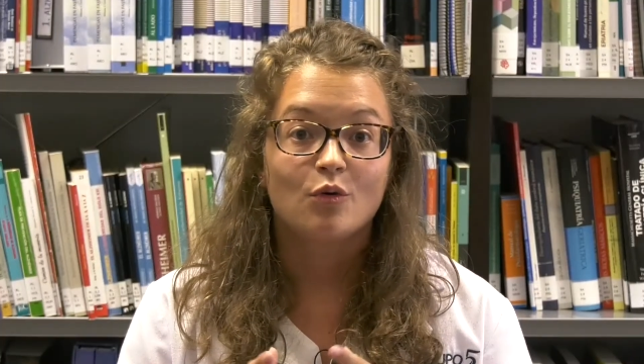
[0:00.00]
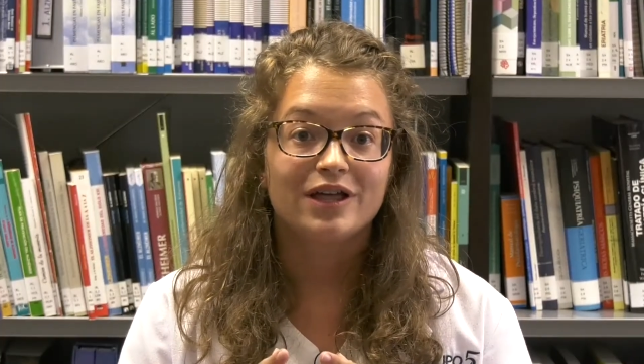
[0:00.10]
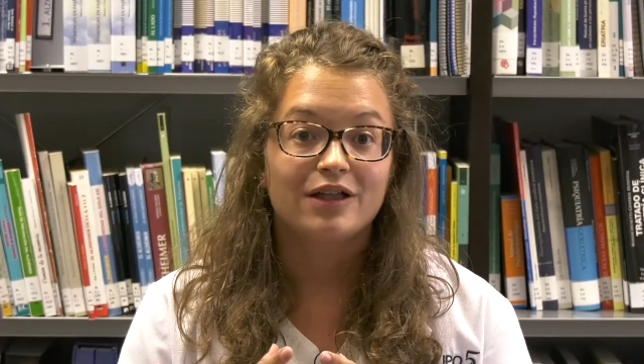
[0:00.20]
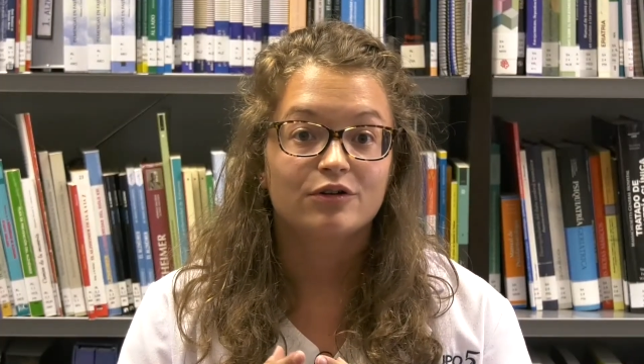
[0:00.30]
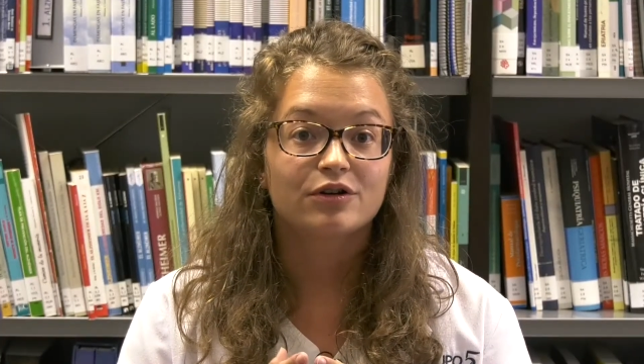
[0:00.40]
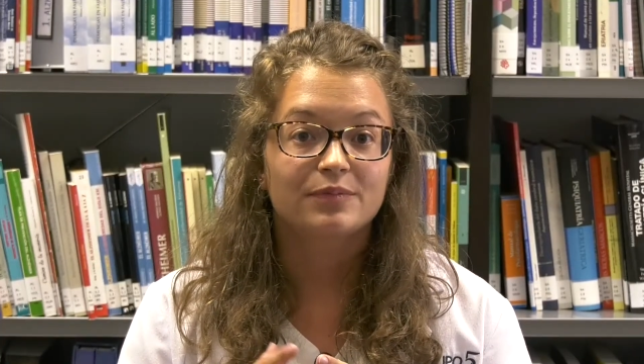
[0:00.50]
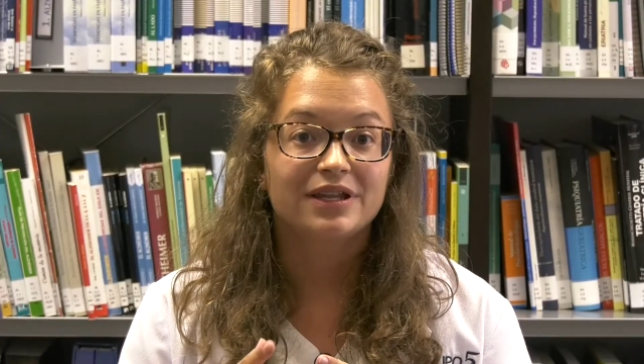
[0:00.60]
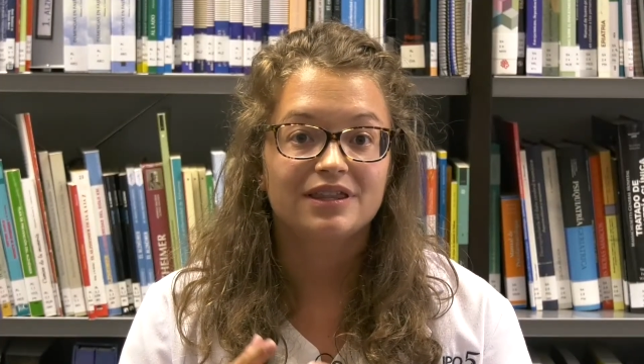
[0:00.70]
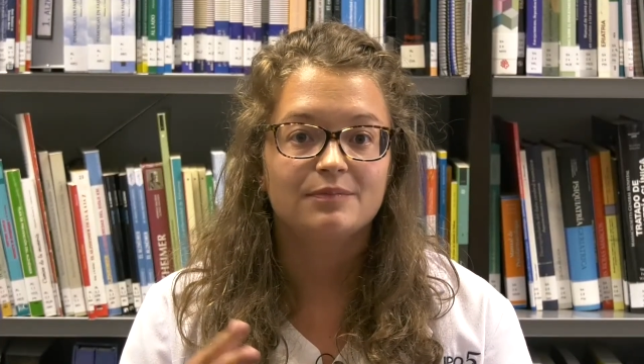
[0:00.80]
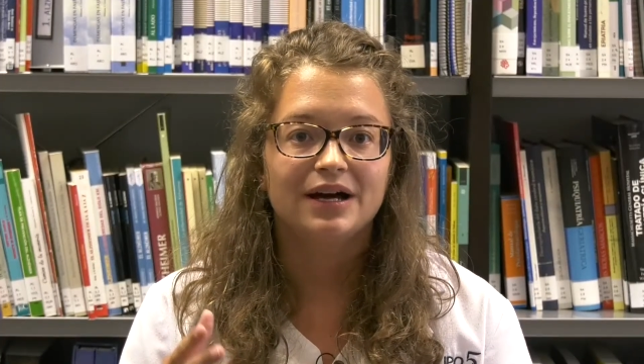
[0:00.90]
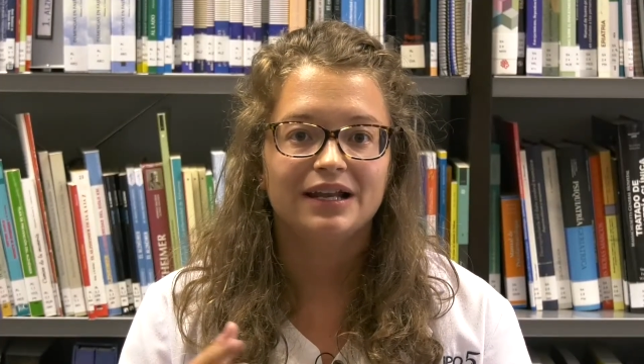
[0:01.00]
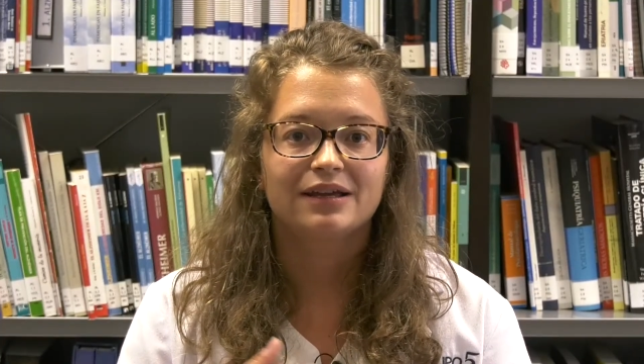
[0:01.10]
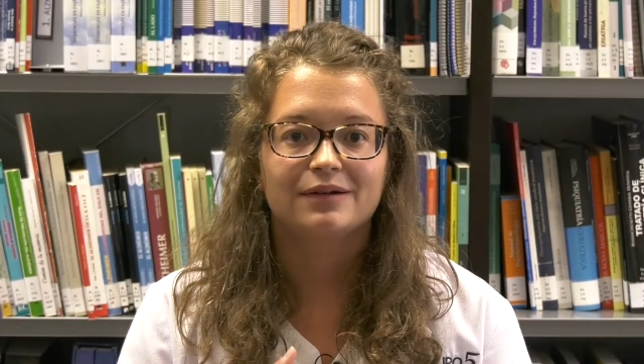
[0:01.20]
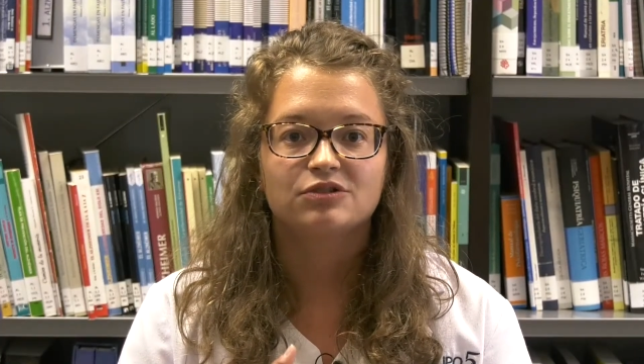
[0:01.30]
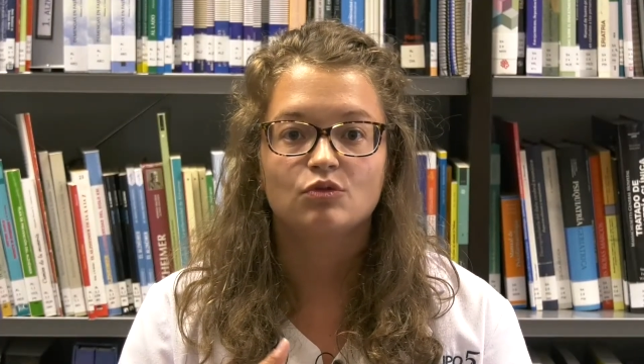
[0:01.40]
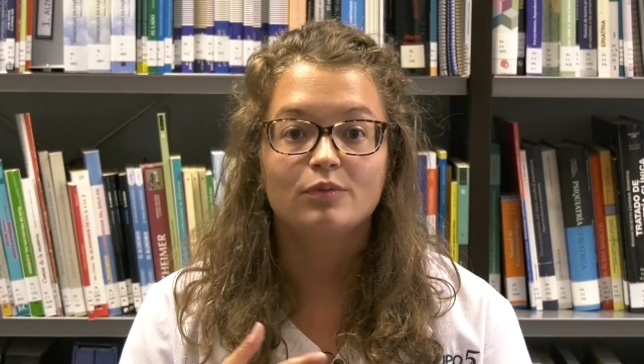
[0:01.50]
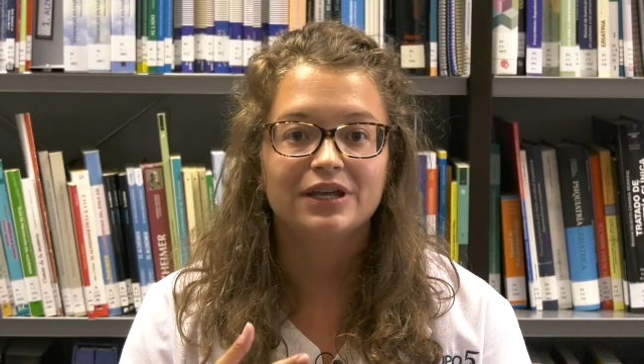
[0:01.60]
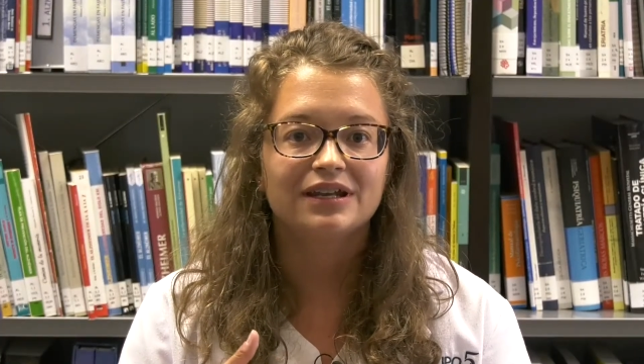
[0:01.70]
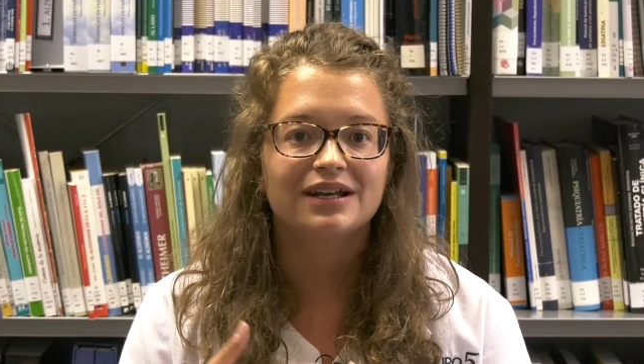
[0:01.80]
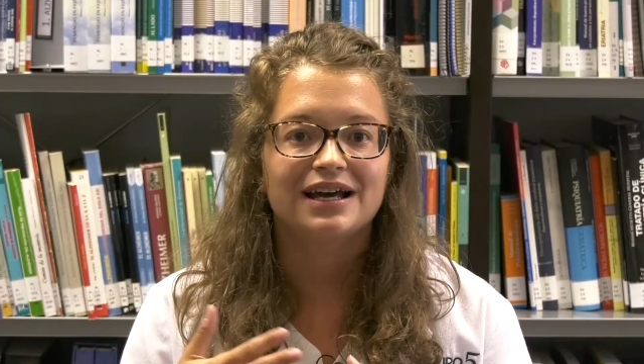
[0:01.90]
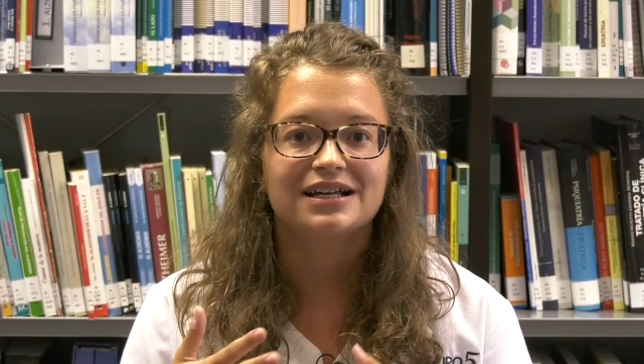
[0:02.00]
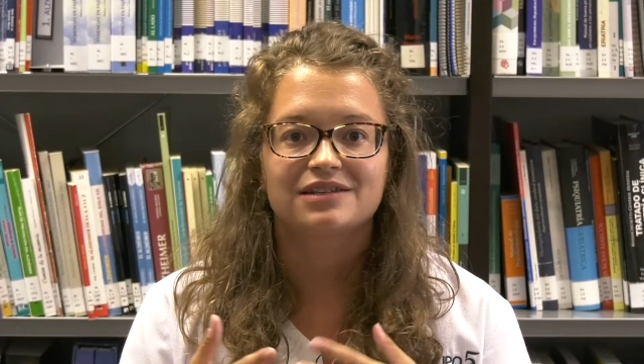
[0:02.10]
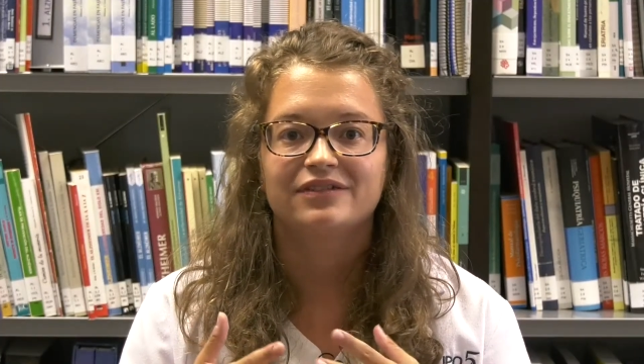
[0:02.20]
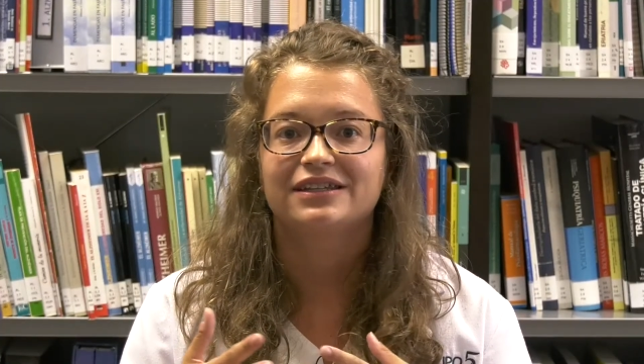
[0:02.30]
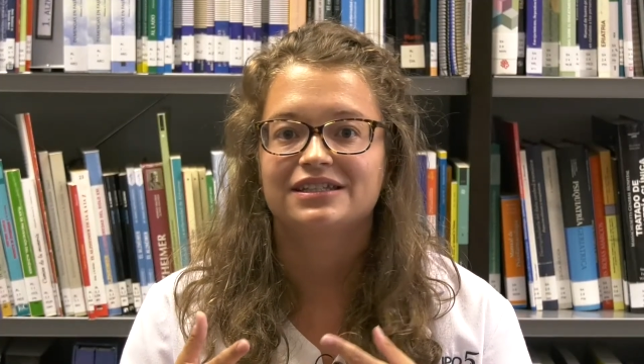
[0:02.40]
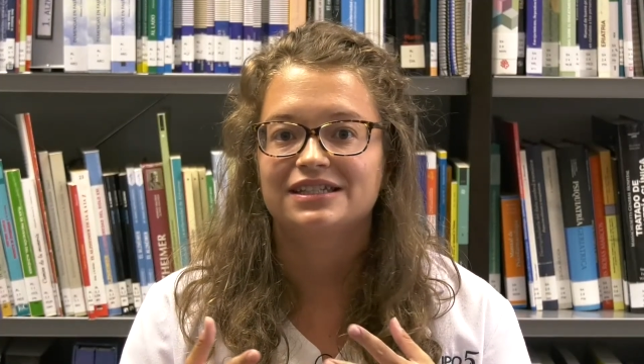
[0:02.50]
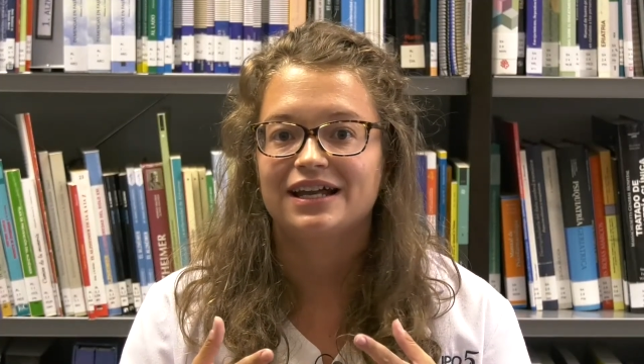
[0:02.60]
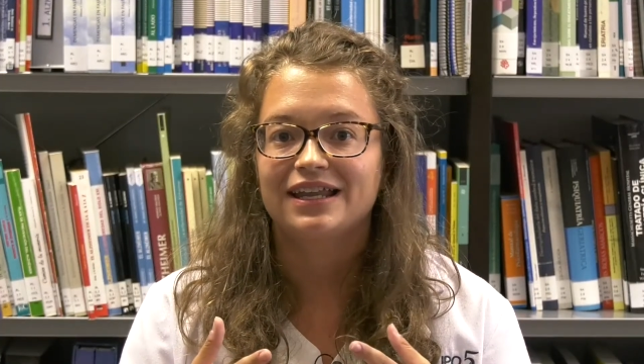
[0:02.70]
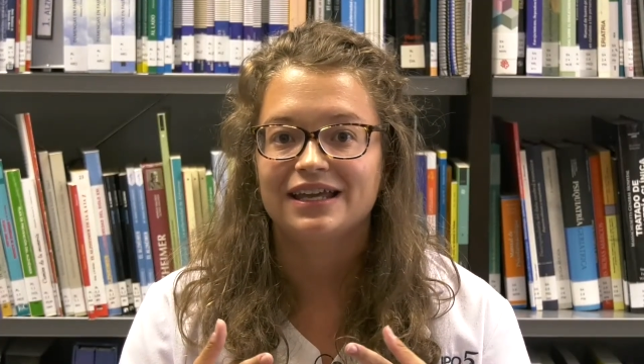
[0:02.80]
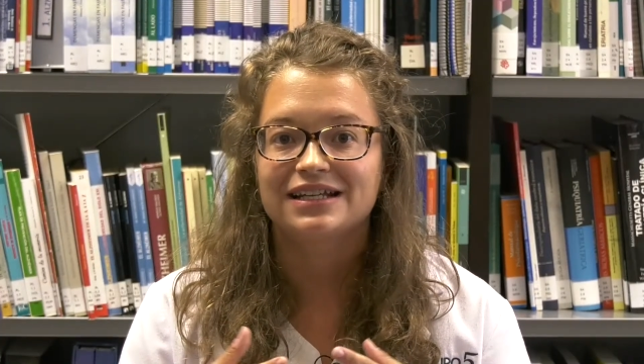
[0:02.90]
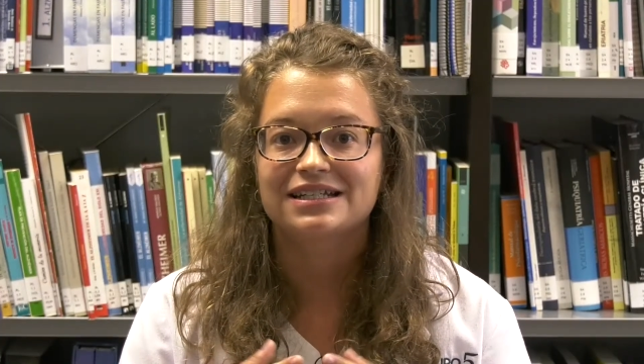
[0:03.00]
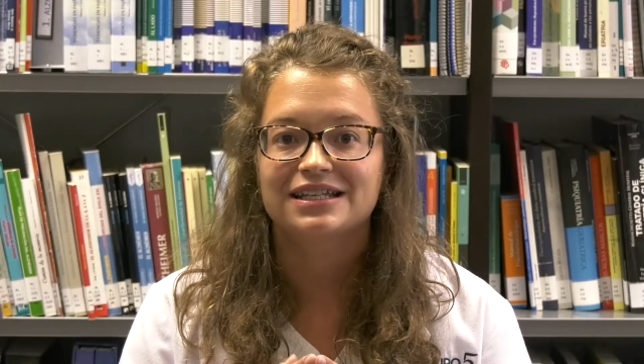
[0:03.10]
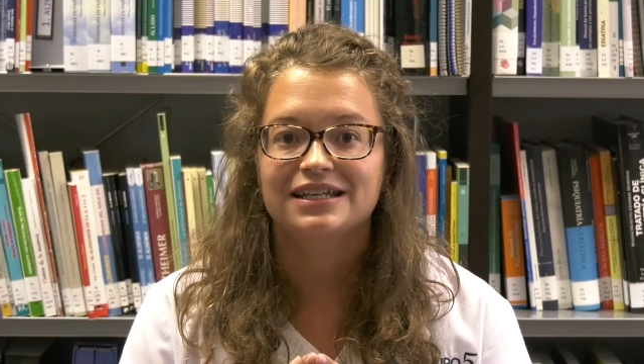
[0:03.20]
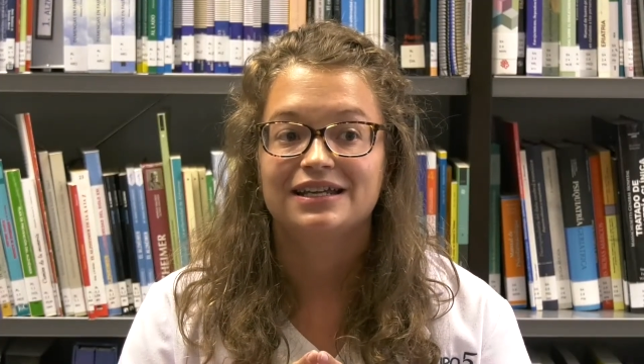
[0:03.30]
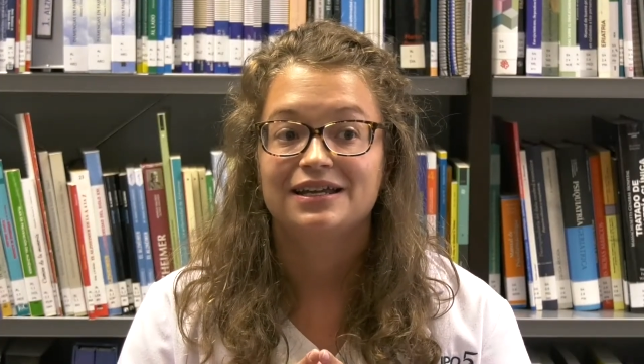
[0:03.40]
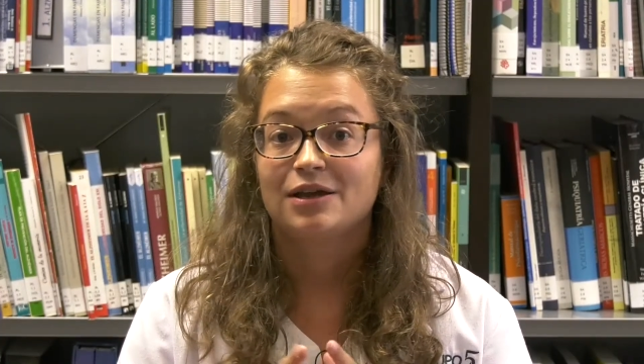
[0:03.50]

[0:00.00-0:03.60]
cuidador principal, que va a asumir las diferentes tareas